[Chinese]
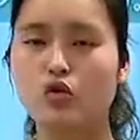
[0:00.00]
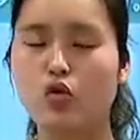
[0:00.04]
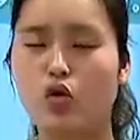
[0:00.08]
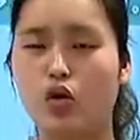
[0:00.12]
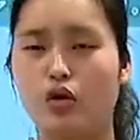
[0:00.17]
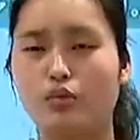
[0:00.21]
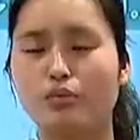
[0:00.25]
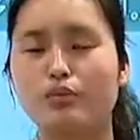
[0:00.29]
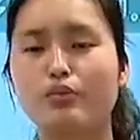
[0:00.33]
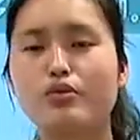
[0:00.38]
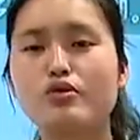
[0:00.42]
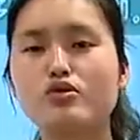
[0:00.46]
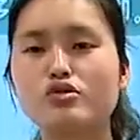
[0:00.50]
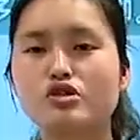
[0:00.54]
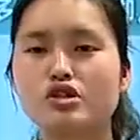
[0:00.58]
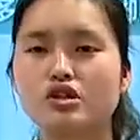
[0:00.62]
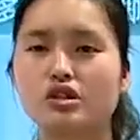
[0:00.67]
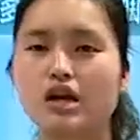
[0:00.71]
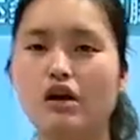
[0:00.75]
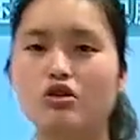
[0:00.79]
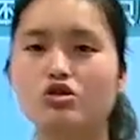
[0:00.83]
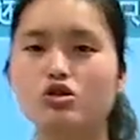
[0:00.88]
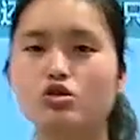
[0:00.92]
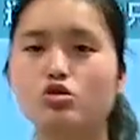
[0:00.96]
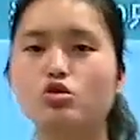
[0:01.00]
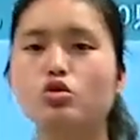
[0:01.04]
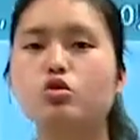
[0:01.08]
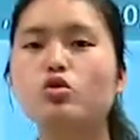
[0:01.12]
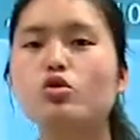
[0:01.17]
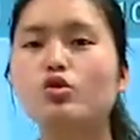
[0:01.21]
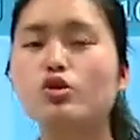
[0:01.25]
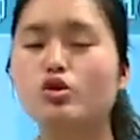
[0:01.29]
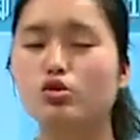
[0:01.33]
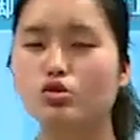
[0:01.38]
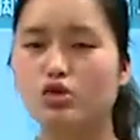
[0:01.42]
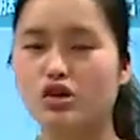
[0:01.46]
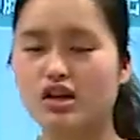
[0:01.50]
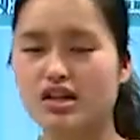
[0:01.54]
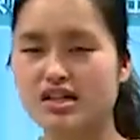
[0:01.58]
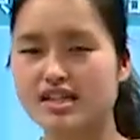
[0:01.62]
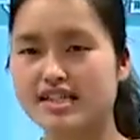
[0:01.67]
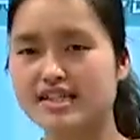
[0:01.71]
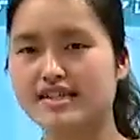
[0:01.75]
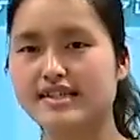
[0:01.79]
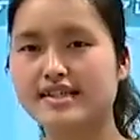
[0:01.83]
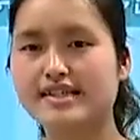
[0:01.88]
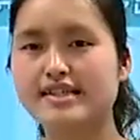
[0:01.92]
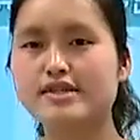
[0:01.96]
我们不知道是兔有多少
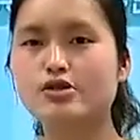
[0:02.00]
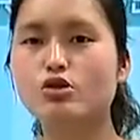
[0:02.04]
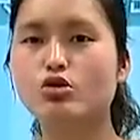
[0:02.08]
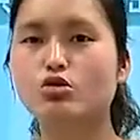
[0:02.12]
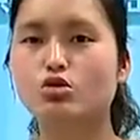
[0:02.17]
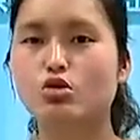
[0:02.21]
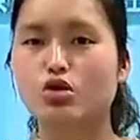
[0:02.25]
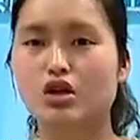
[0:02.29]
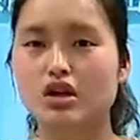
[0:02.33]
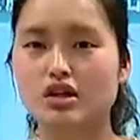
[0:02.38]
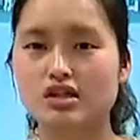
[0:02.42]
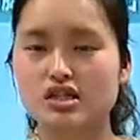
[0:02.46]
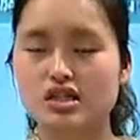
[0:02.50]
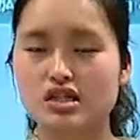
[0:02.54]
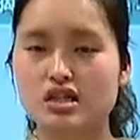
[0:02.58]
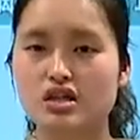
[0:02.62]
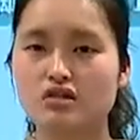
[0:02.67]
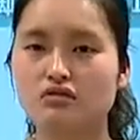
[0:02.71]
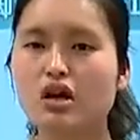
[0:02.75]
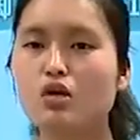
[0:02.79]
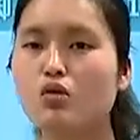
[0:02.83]
只，鸡有多少只，